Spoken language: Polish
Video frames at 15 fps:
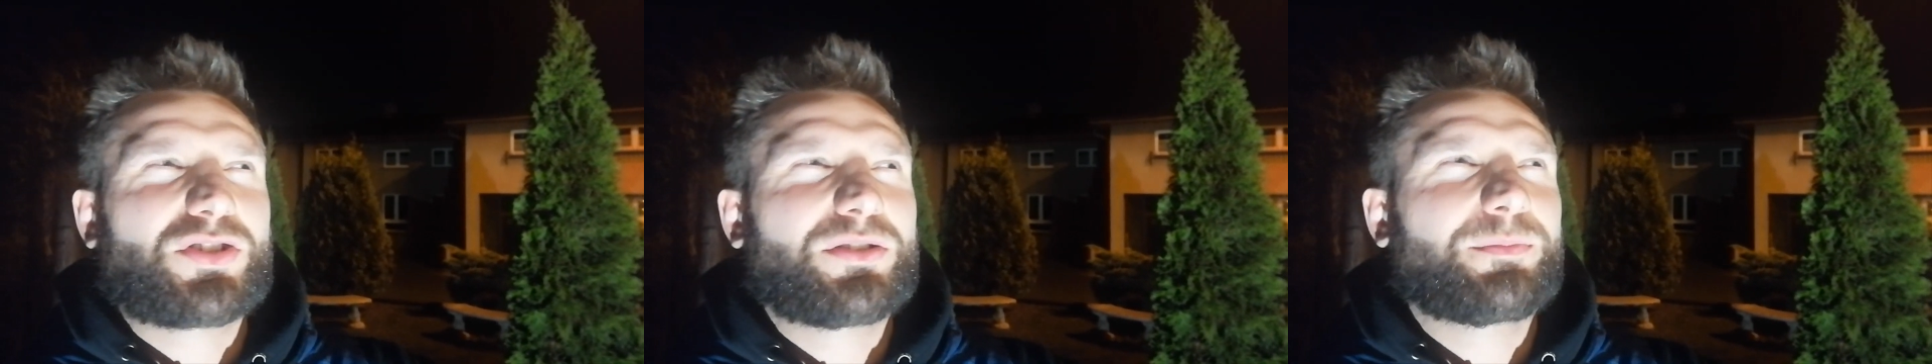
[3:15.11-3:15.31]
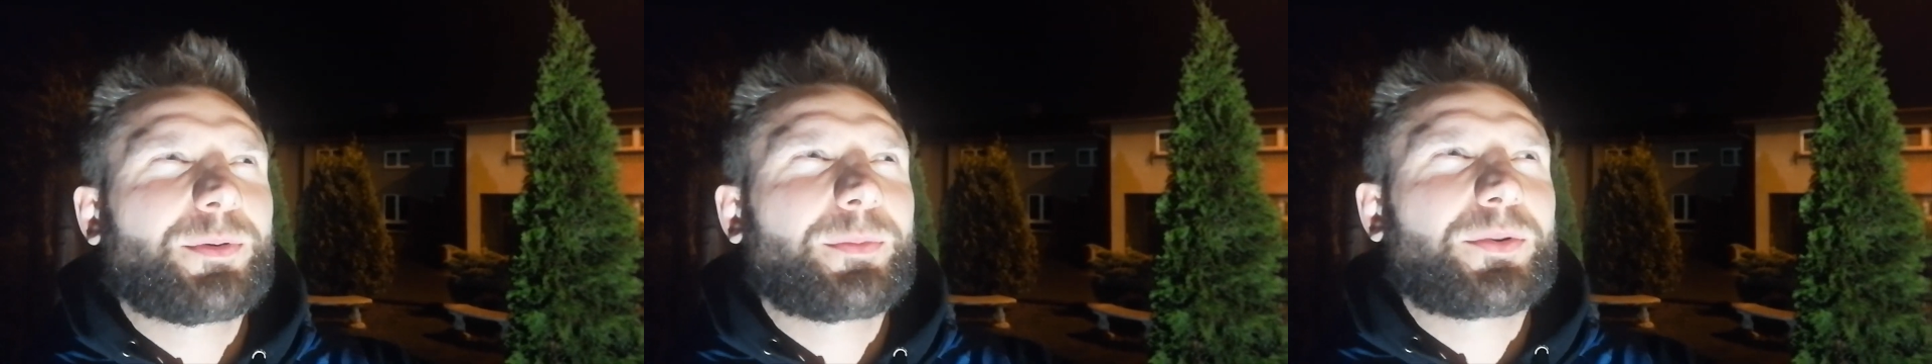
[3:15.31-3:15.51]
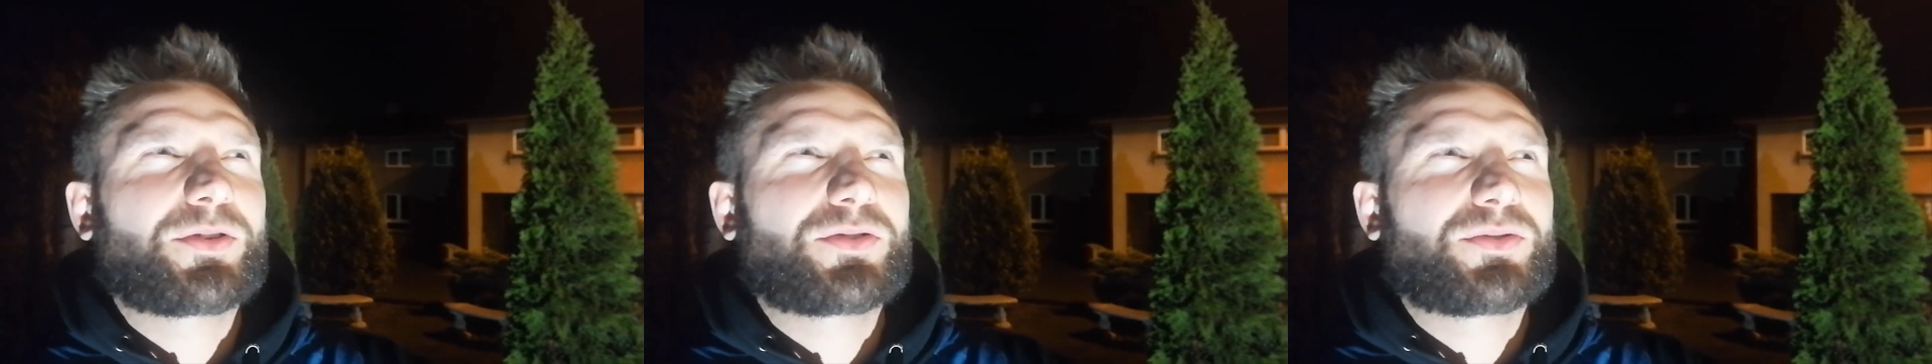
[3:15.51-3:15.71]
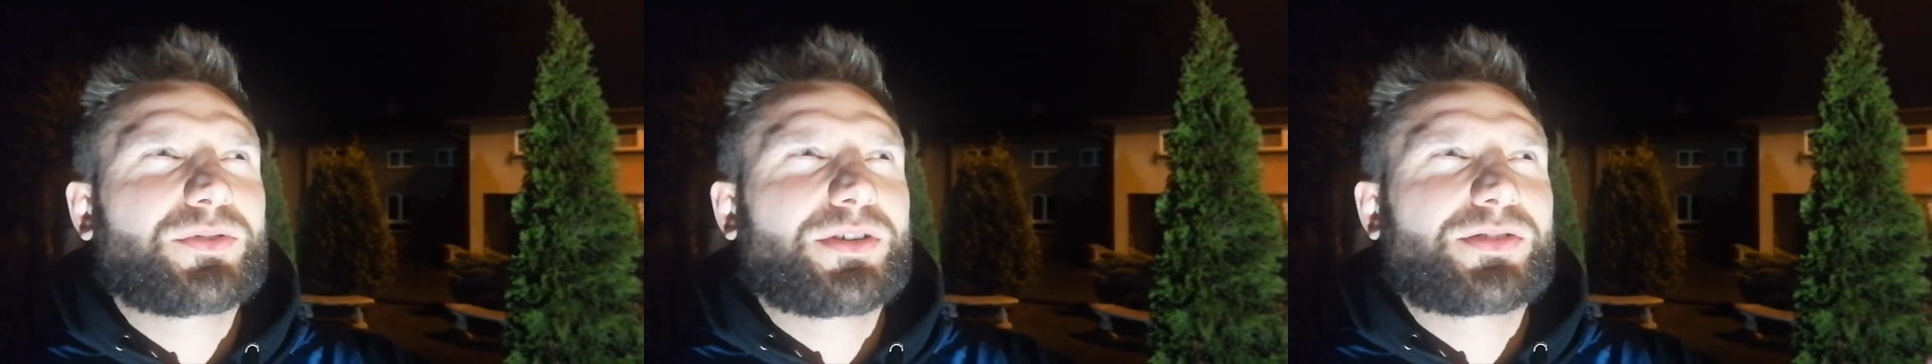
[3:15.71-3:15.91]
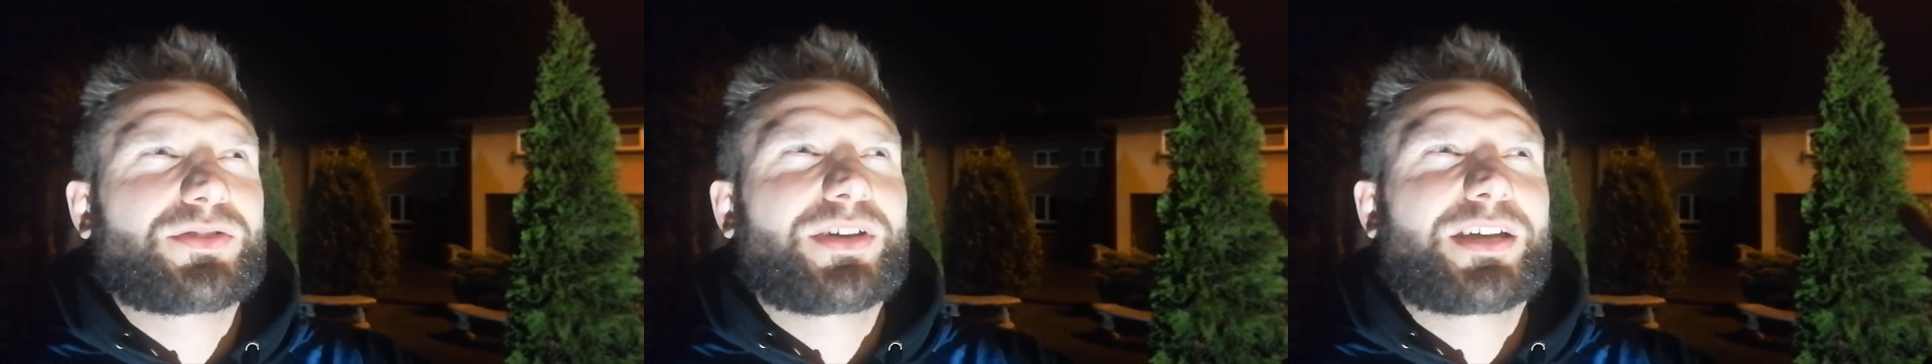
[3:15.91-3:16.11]
że po prostu
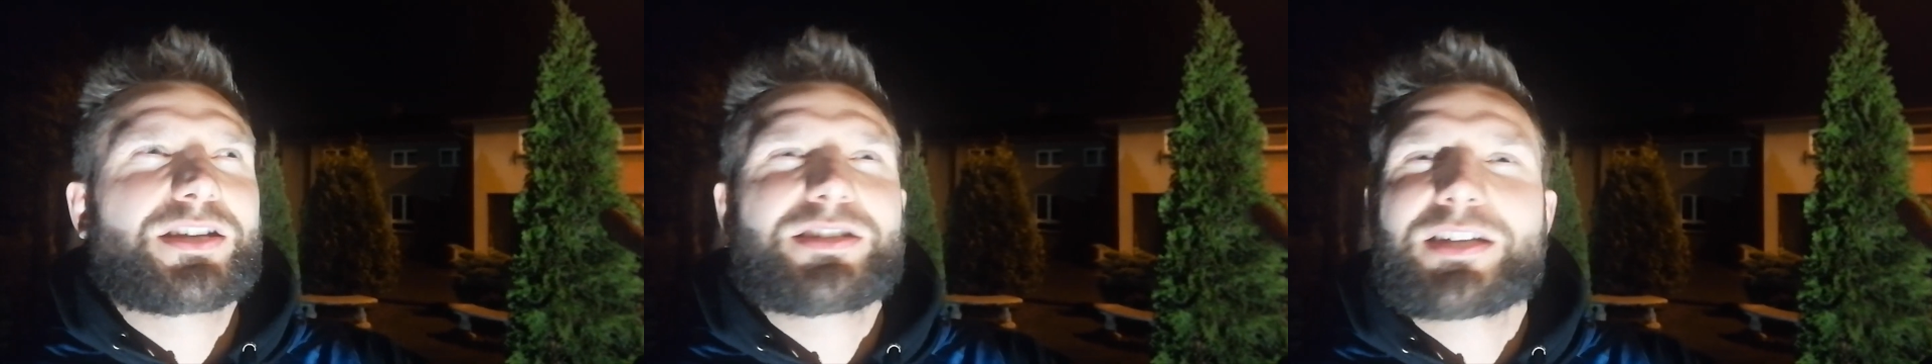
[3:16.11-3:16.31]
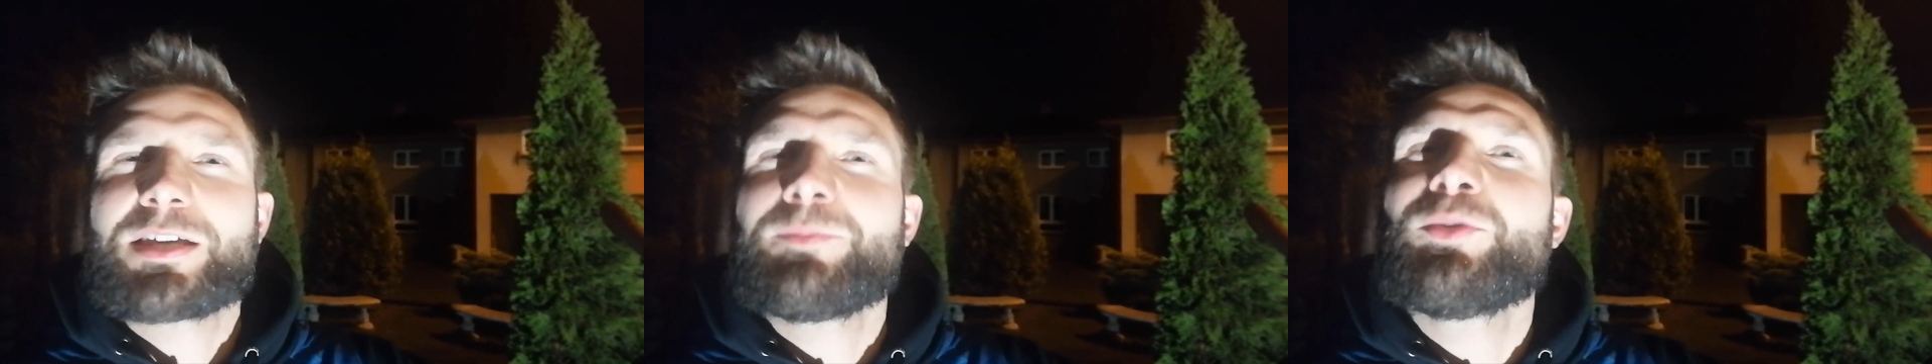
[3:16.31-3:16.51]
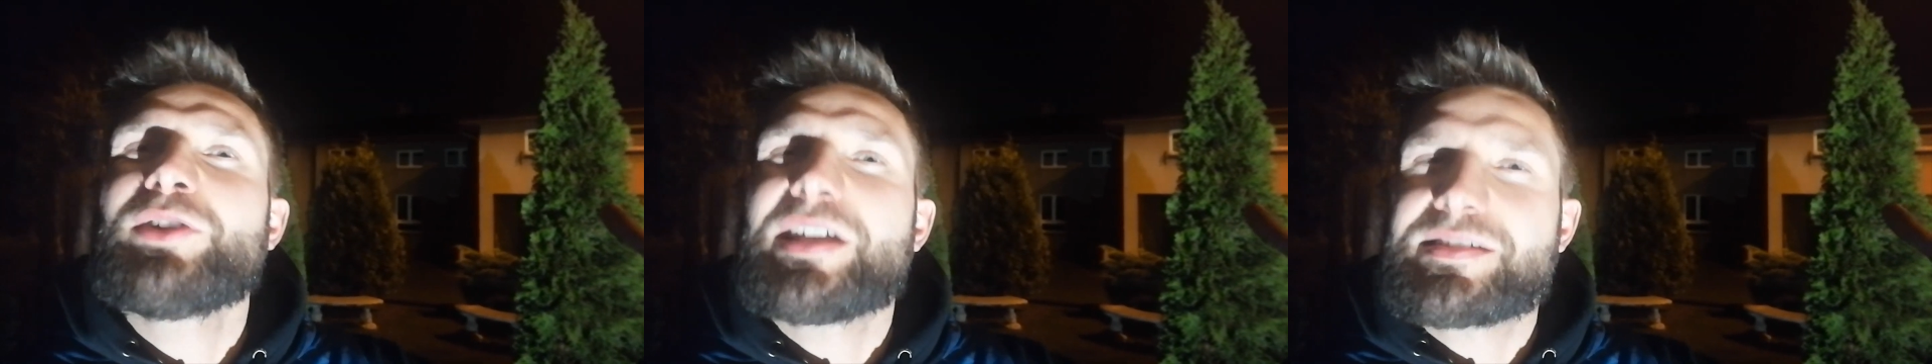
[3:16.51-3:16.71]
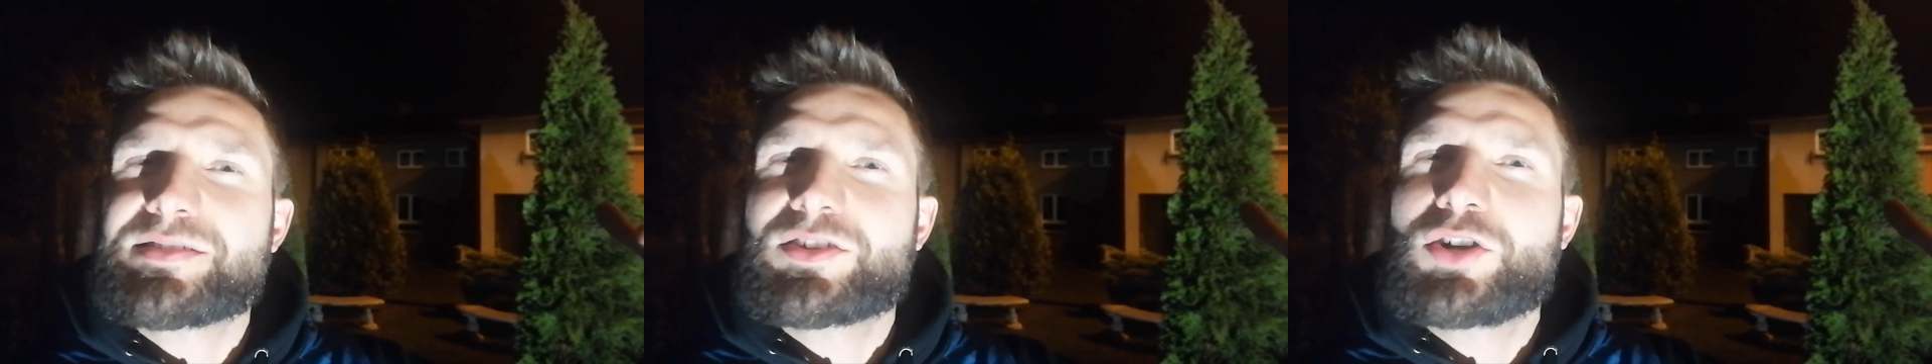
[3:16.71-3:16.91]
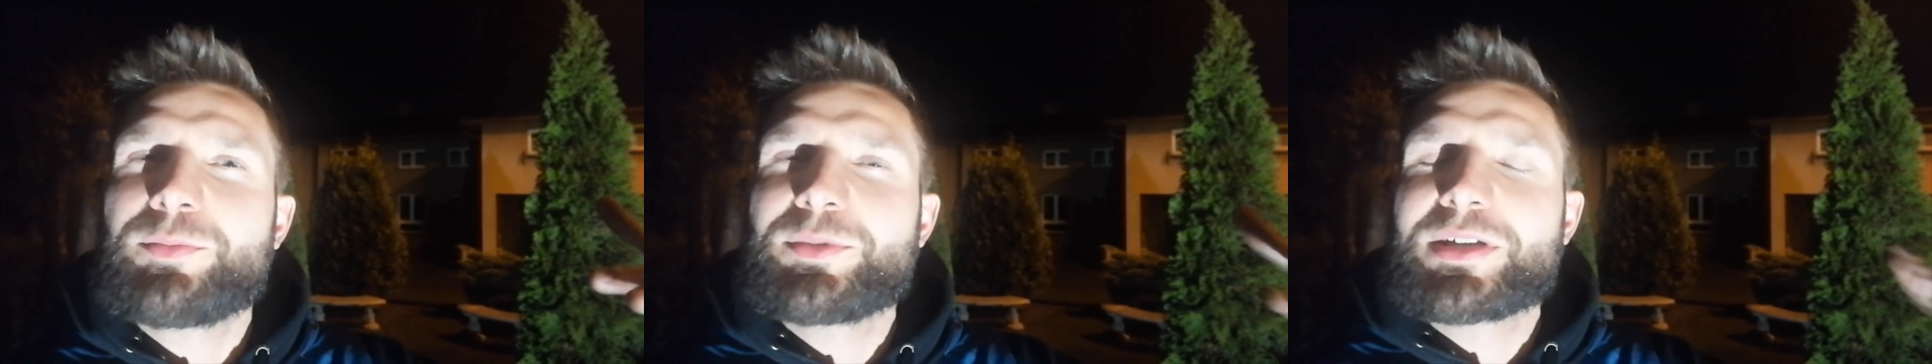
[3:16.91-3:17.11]
jest to jakiś taki mój
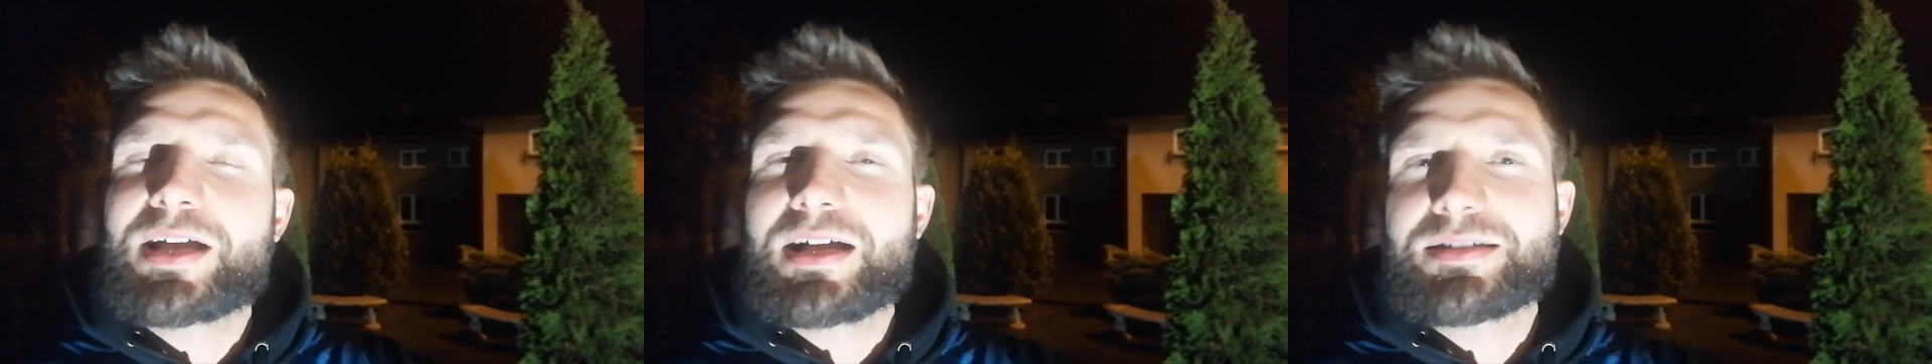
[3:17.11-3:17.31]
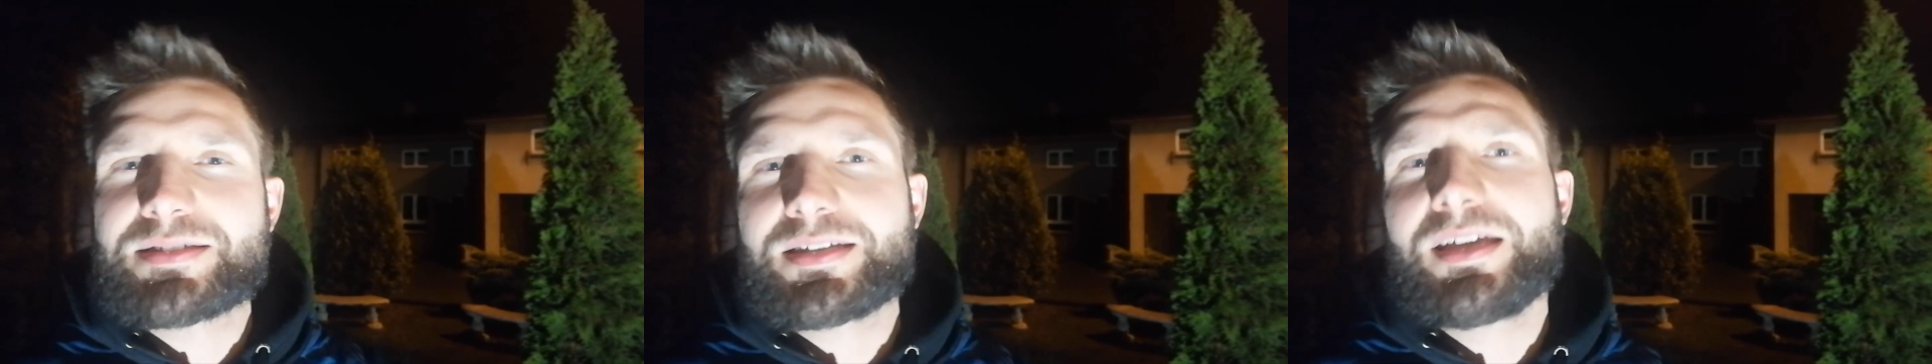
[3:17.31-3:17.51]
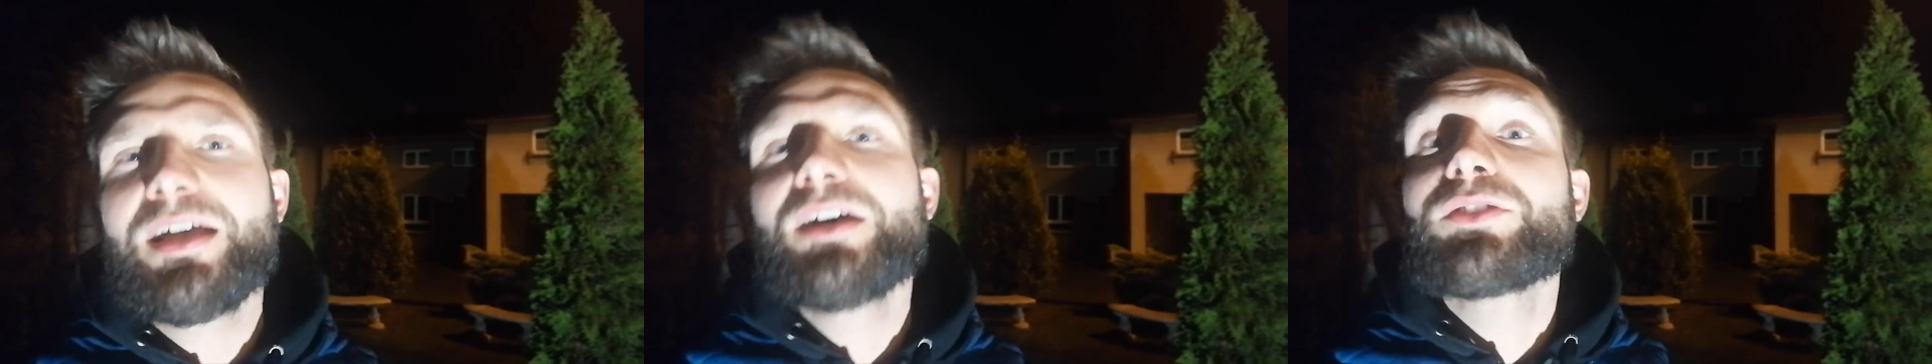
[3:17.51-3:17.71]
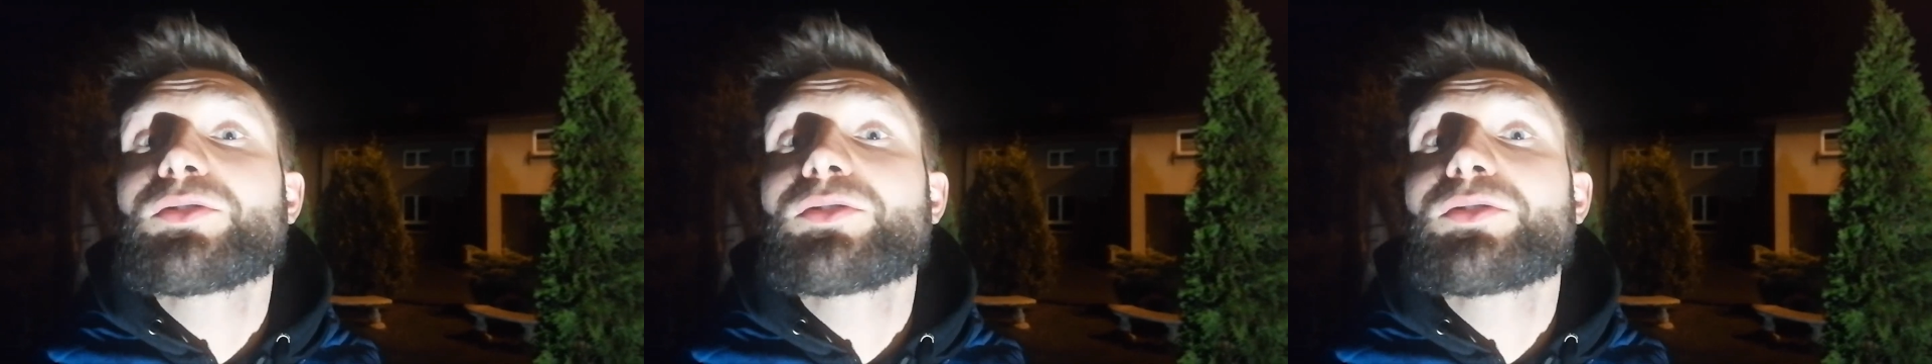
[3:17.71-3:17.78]
język komunikacji,